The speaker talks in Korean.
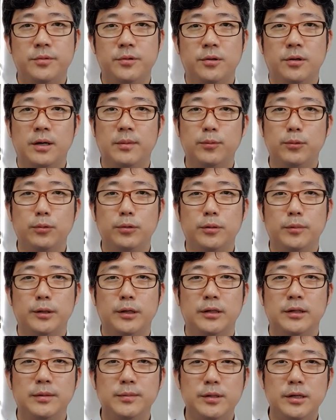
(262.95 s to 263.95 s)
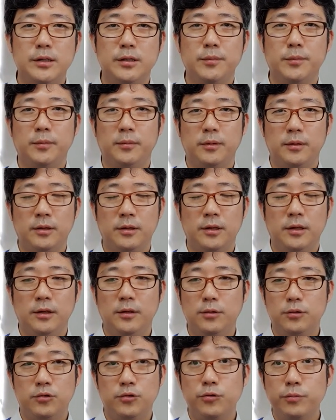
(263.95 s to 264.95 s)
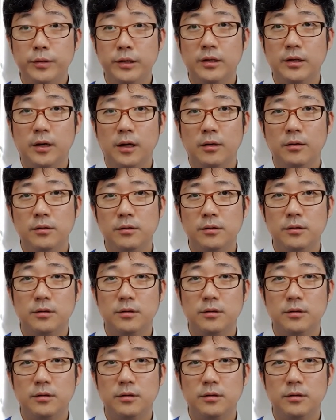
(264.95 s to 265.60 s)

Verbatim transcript: 감독님이나 팀장님한테 이거 줌인가요?